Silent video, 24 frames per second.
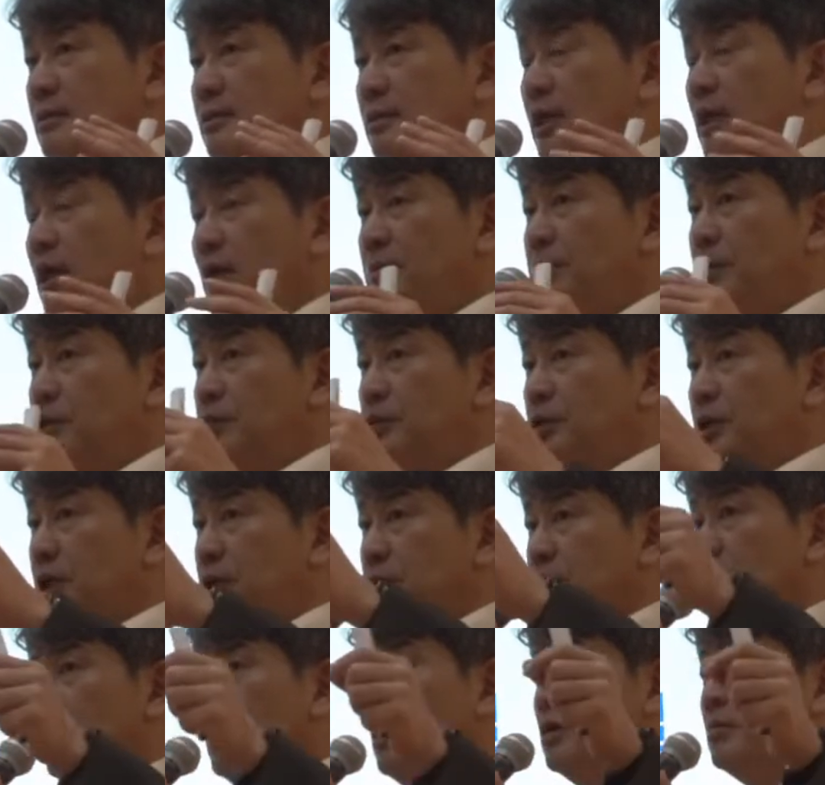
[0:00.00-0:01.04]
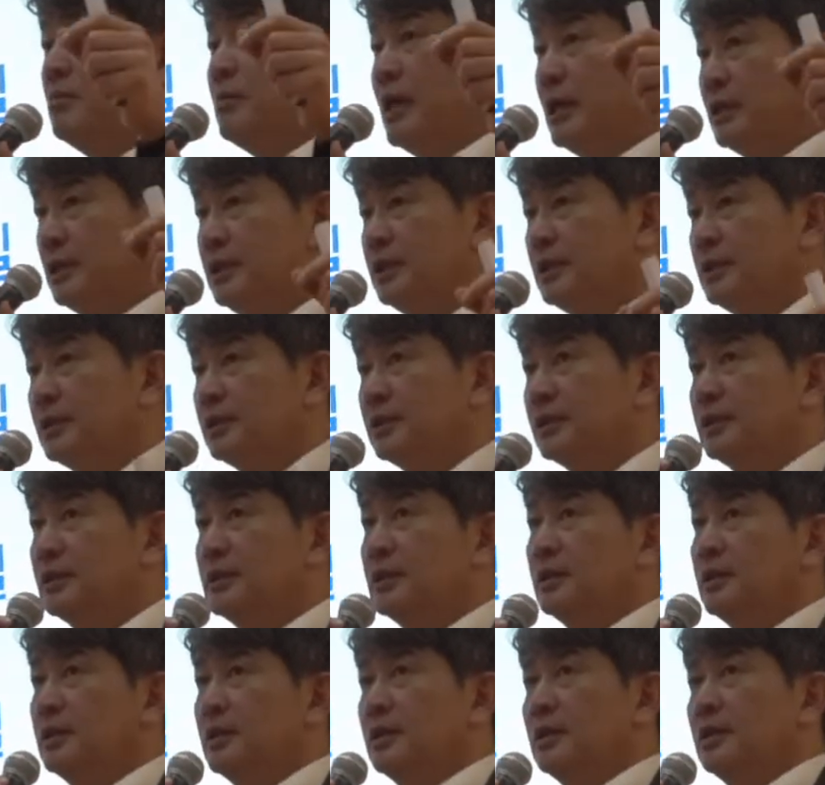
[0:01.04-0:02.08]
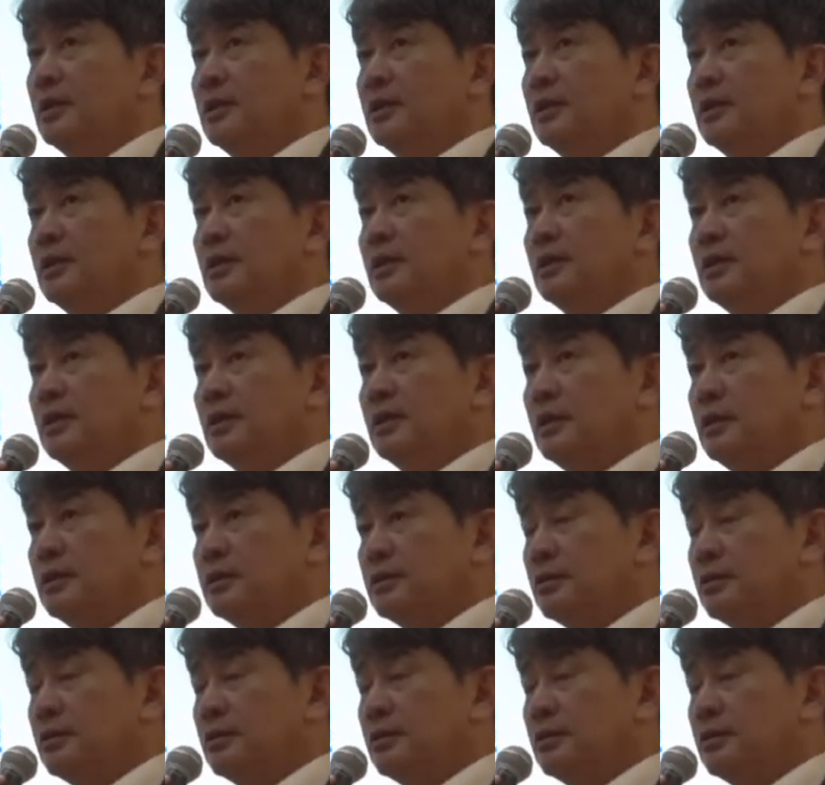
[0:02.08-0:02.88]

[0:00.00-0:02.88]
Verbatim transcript: 대한민국의 전력망은 에,